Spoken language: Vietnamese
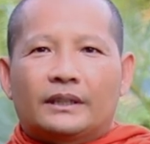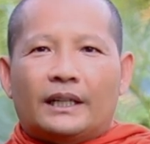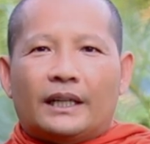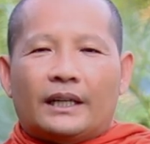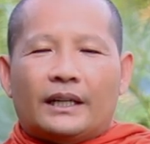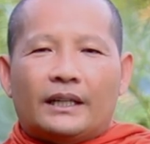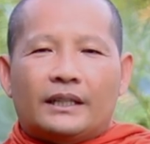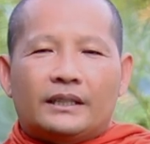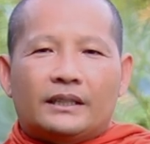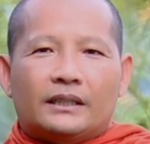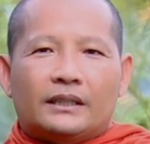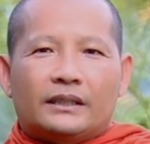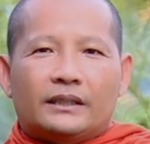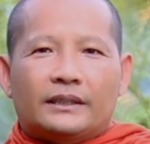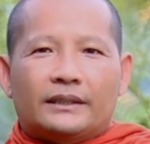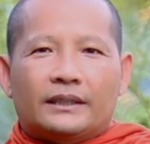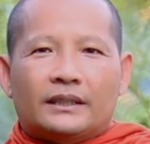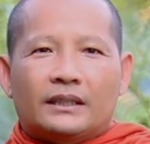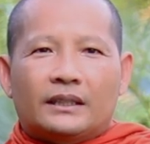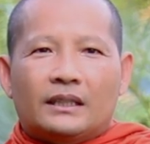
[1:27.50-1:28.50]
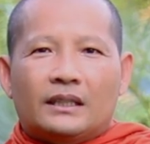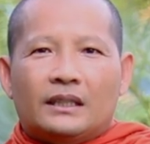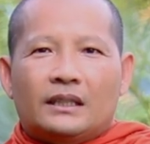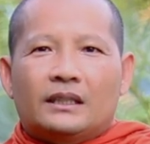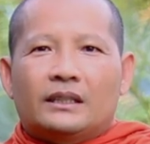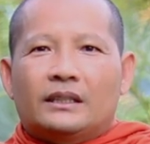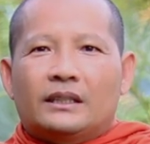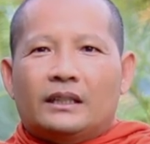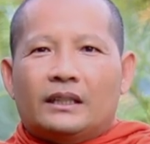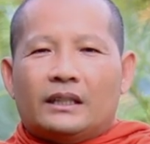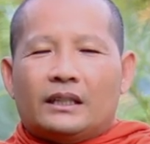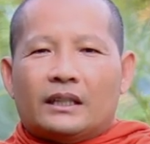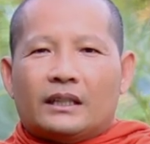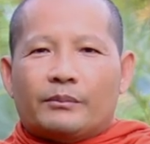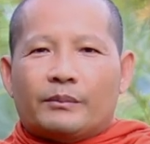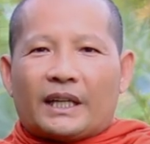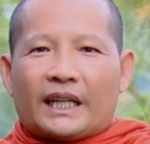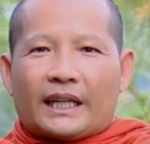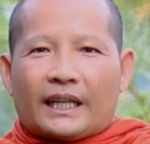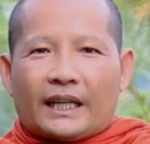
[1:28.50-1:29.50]
này dương
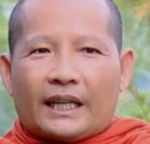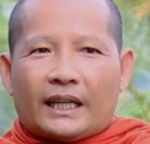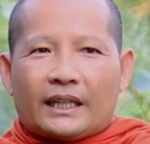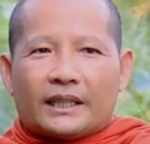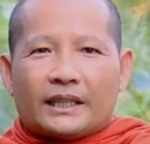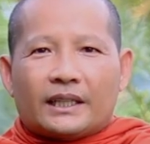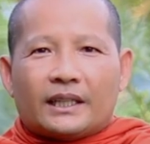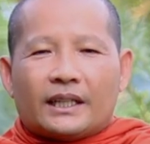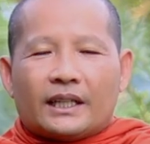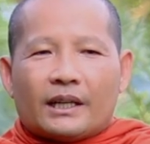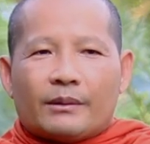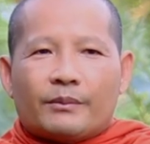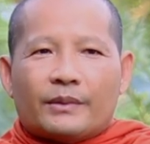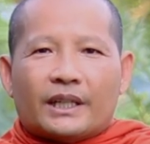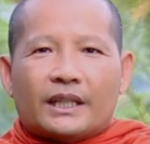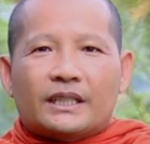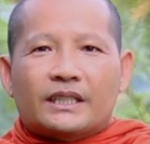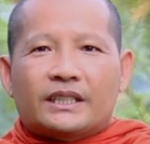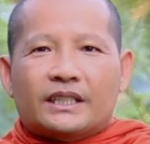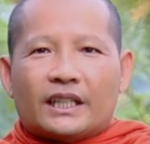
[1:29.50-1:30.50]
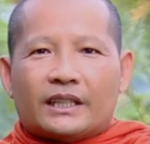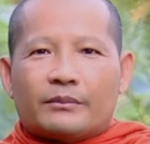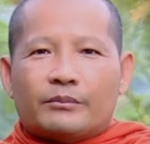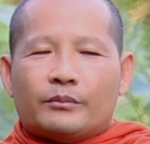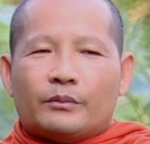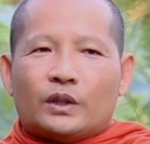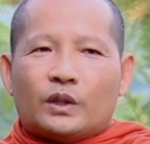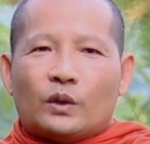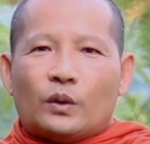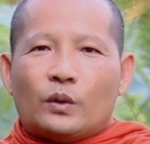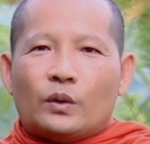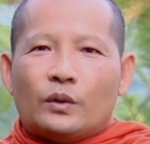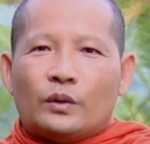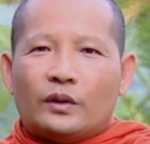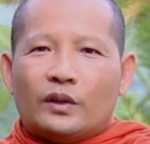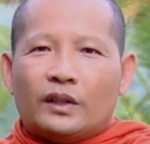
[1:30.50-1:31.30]
mình ai đầm rơi chất mình luôn